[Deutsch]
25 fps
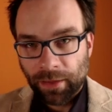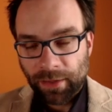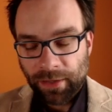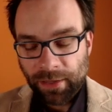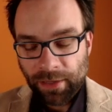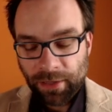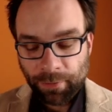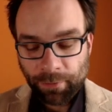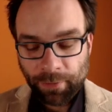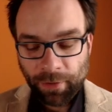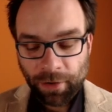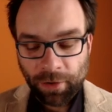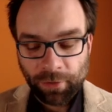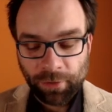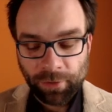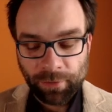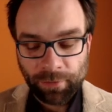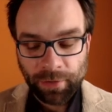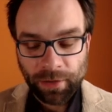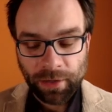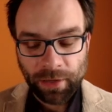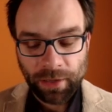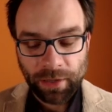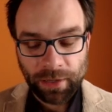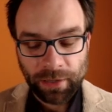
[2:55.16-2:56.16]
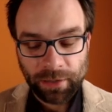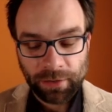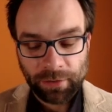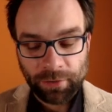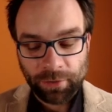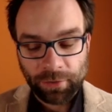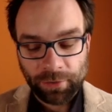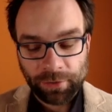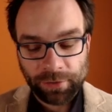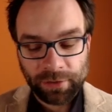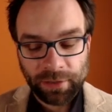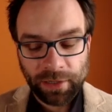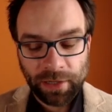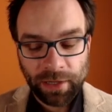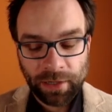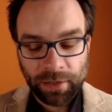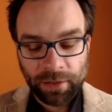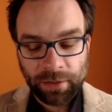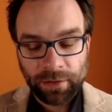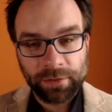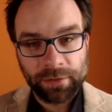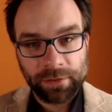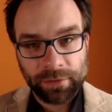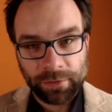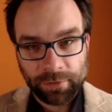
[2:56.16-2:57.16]
ich baue mir einen
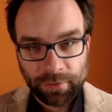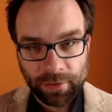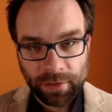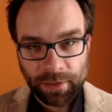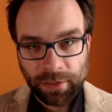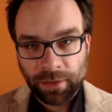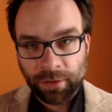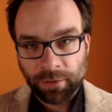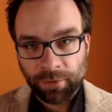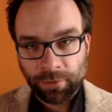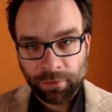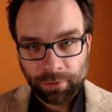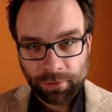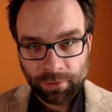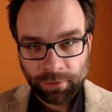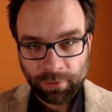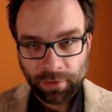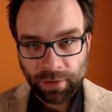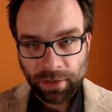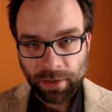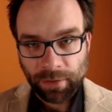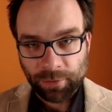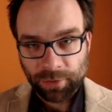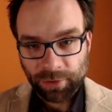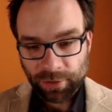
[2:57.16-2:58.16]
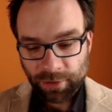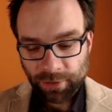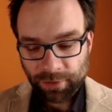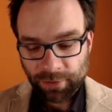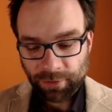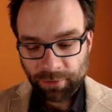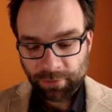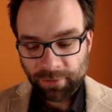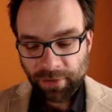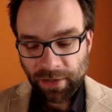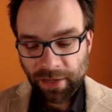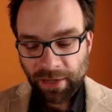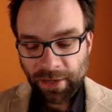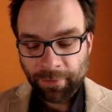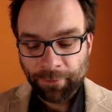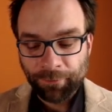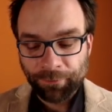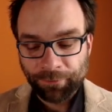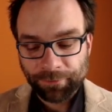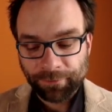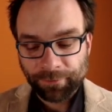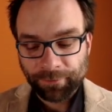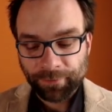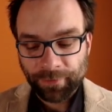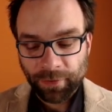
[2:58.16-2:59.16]
Container zur Erinnerung, dynamisches Array
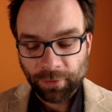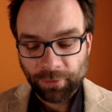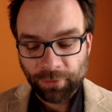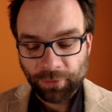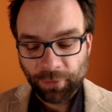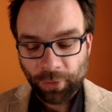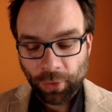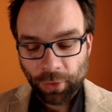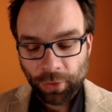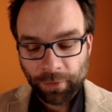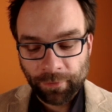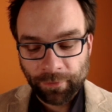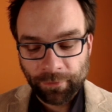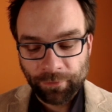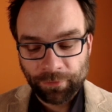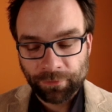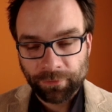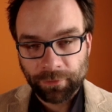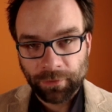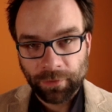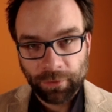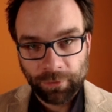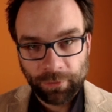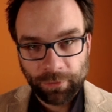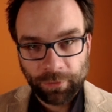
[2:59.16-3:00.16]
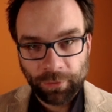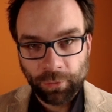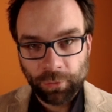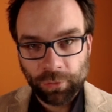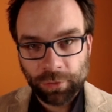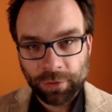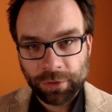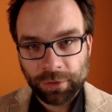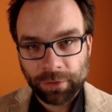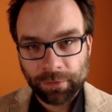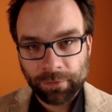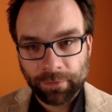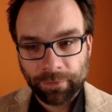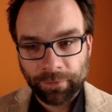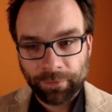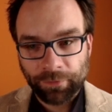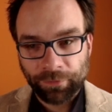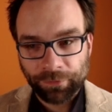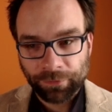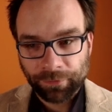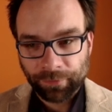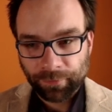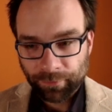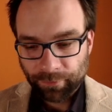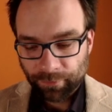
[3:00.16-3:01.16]
von Fuß,
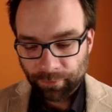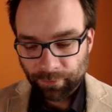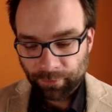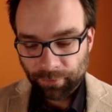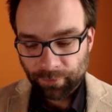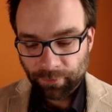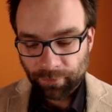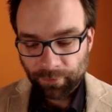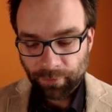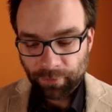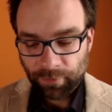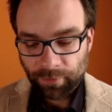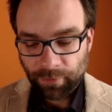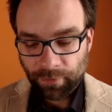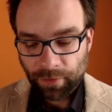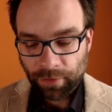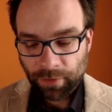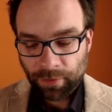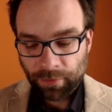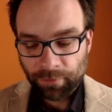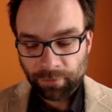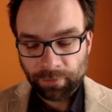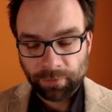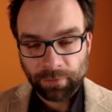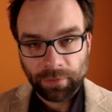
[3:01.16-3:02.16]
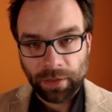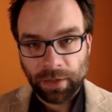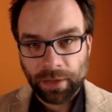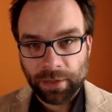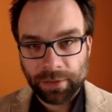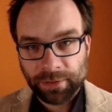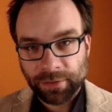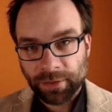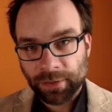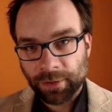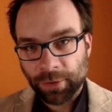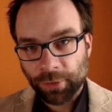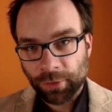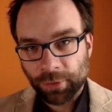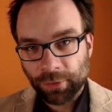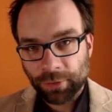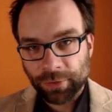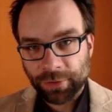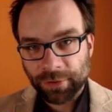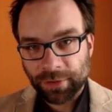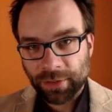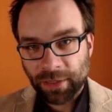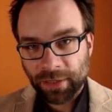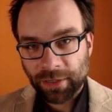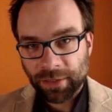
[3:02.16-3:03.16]
hier heißt dann auch
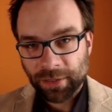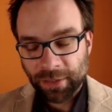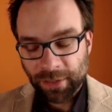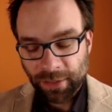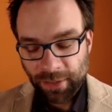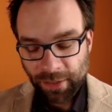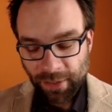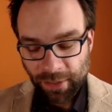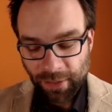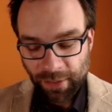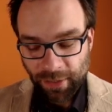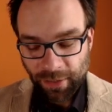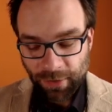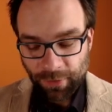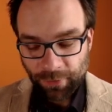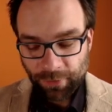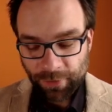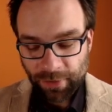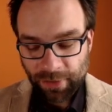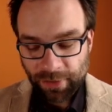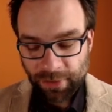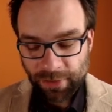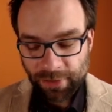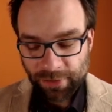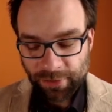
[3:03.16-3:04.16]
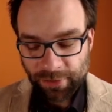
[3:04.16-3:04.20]
Container. Und in